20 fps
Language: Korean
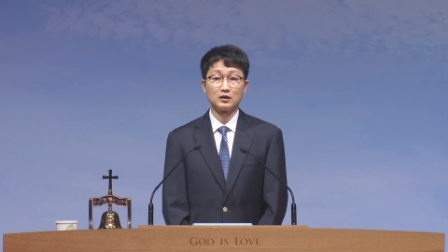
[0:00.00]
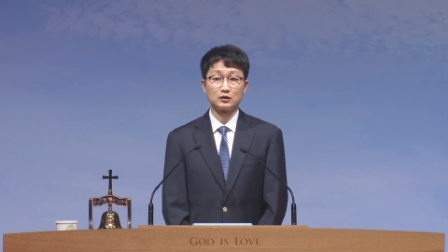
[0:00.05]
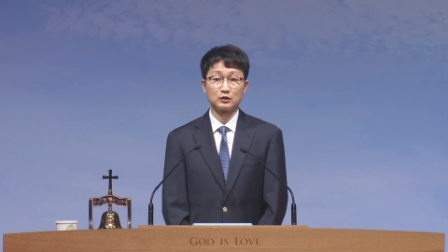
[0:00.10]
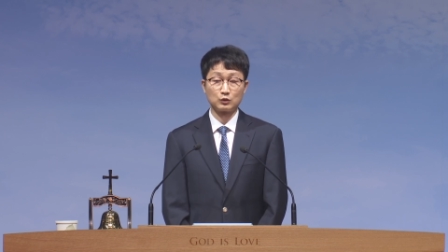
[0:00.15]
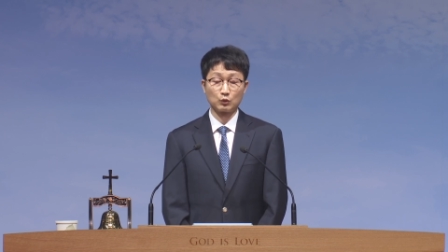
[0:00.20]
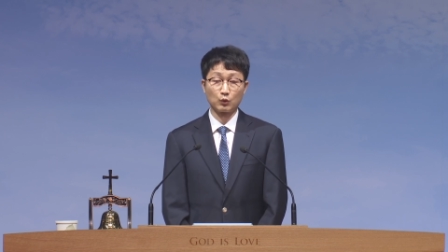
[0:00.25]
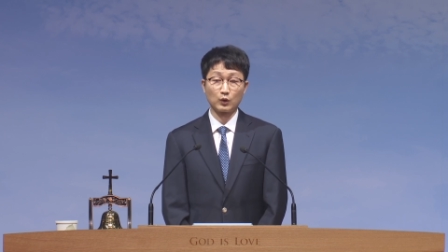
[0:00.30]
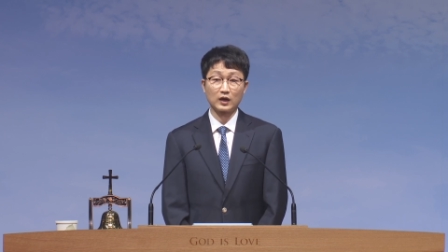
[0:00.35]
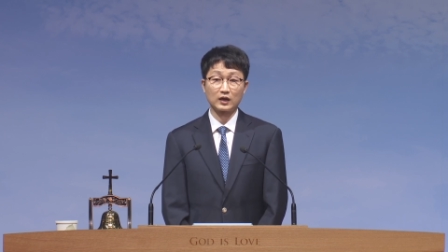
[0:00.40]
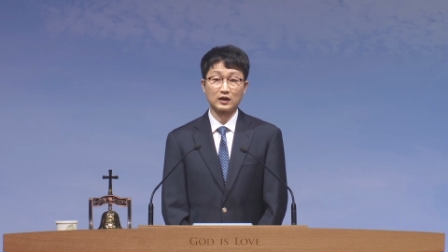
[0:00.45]

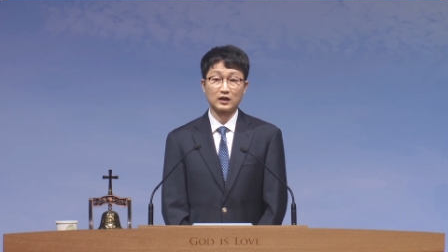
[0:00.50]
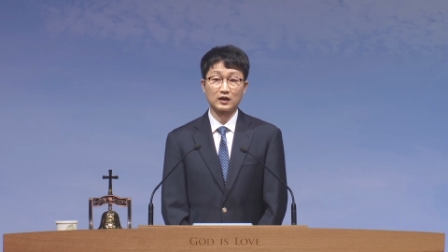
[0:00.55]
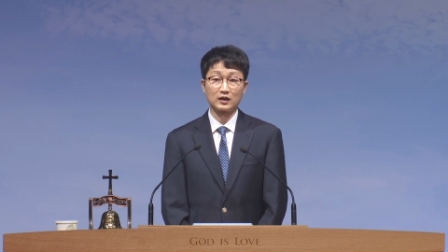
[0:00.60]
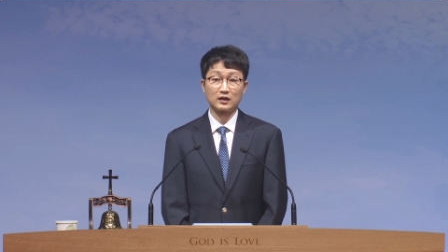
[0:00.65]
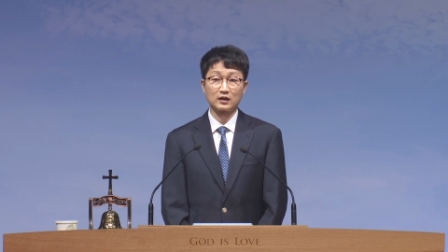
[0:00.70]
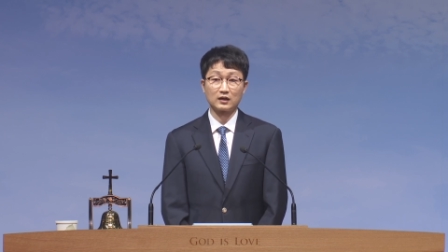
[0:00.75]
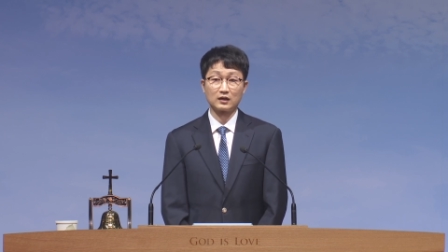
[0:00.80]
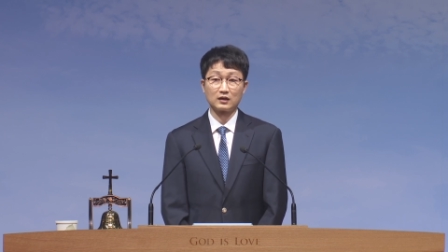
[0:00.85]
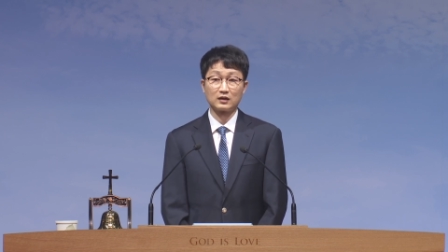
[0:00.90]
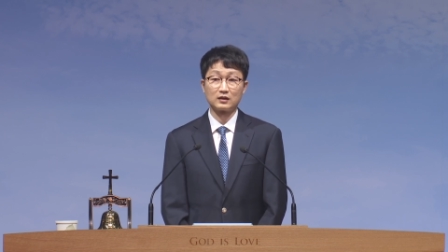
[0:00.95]

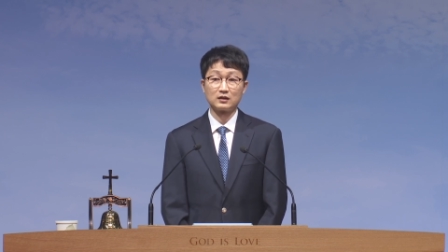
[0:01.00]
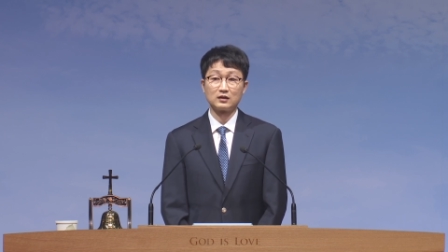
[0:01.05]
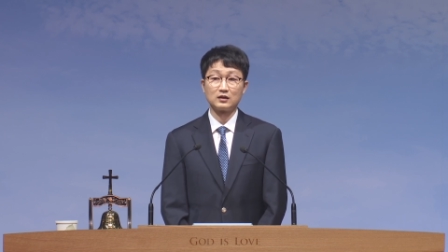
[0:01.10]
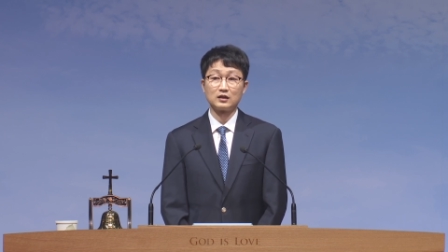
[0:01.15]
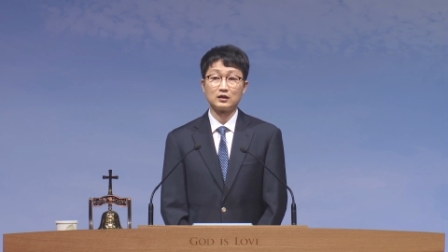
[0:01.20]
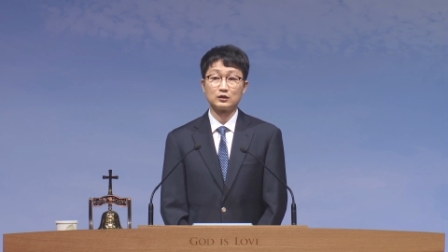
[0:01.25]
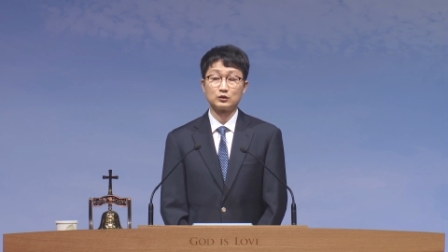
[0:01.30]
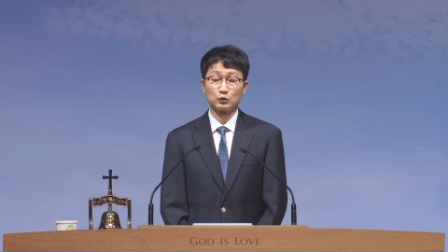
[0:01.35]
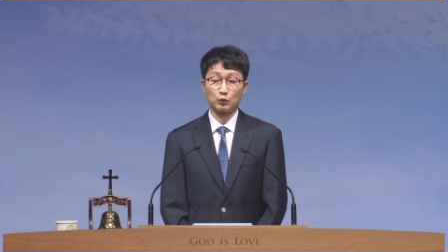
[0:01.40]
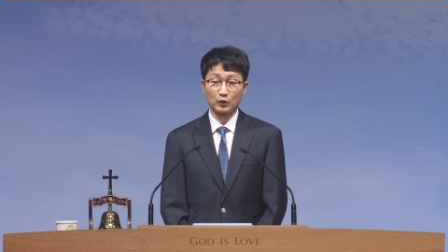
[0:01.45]
교회가
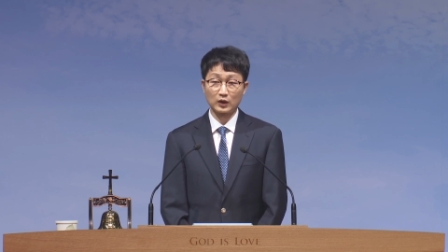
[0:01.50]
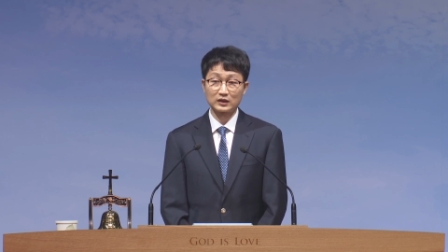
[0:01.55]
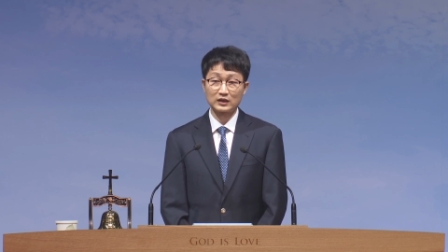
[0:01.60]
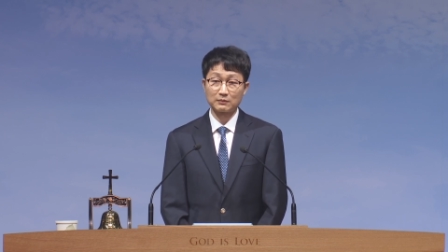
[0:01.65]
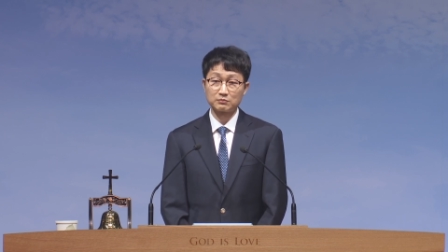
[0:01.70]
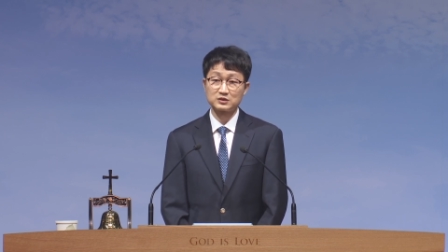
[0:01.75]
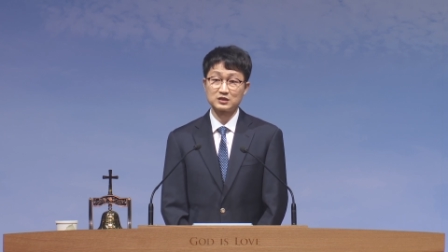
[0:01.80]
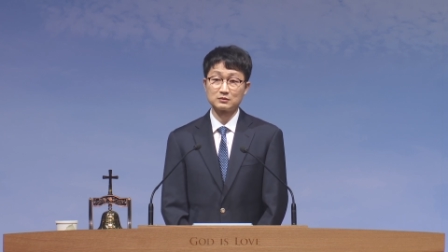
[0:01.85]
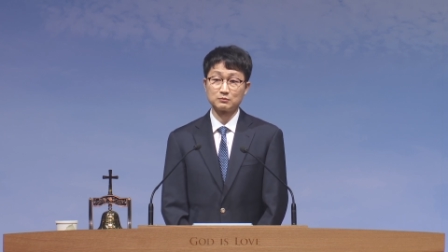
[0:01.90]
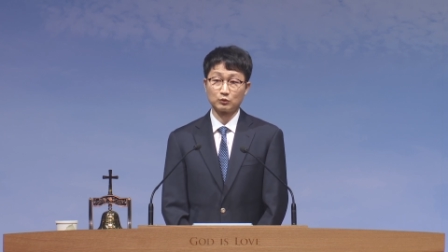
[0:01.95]

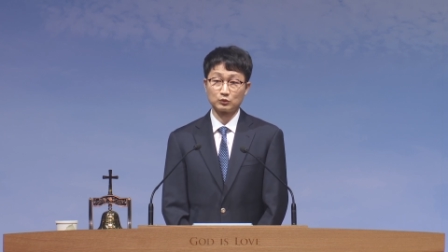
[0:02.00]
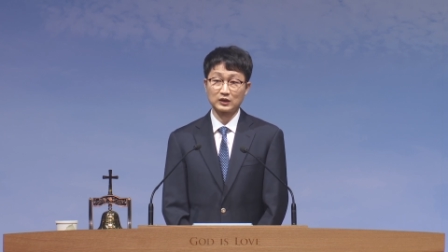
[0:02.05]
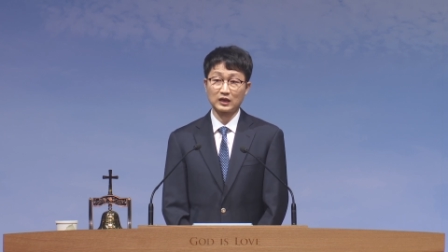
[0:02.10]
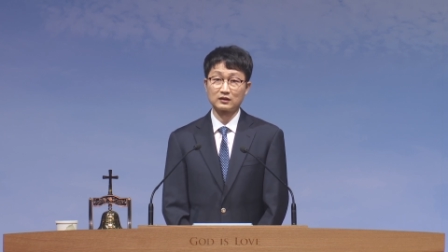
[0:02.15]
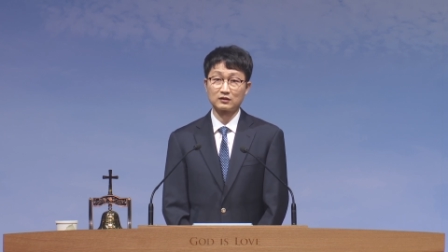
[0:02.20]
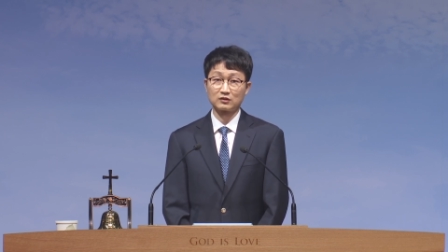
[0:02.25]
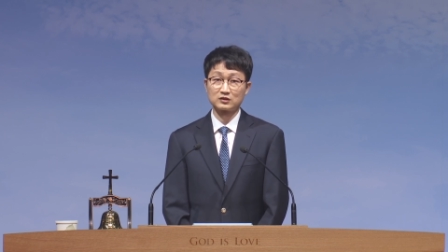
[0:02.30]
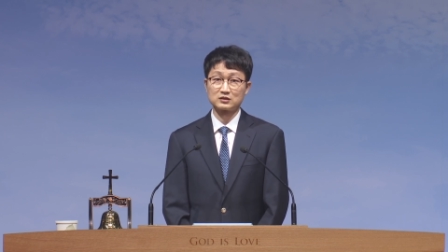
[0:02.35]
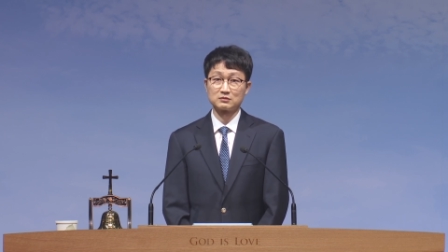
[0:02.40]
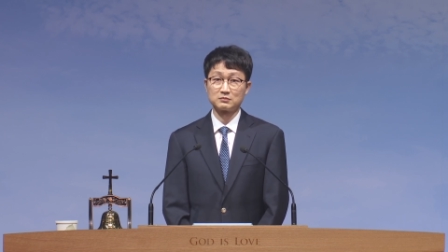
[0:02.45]
교회답지 못한
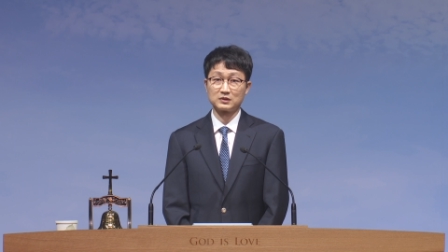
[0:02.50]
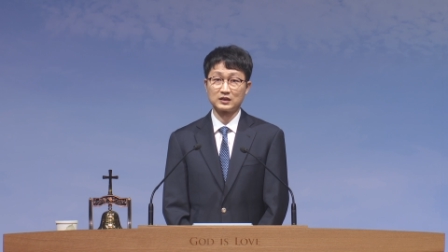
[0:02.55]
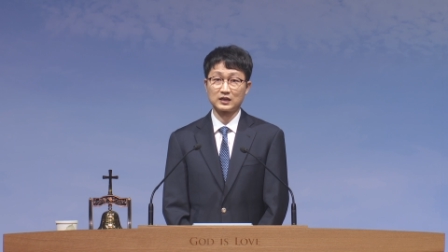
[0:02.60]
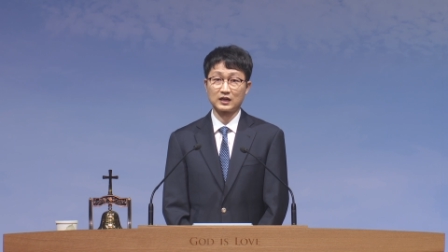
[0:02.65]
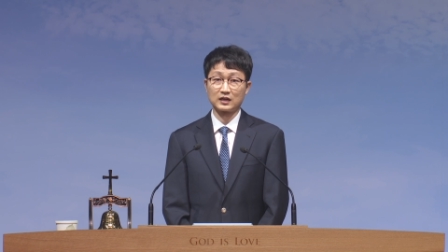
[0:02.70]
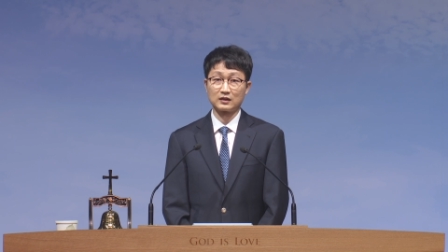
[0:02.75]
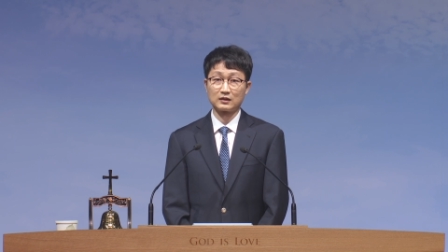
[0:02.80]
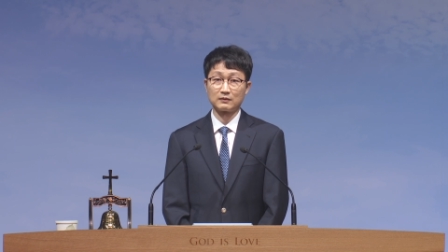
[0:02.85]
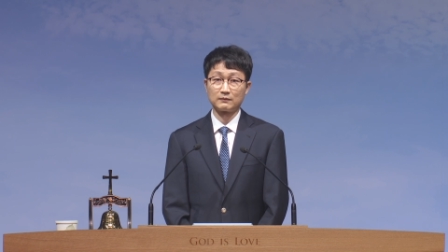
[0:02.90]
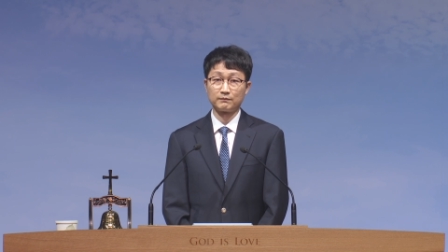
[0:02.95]

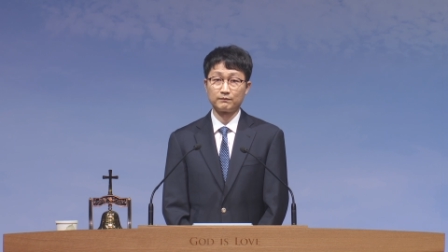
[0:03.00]
것입니다.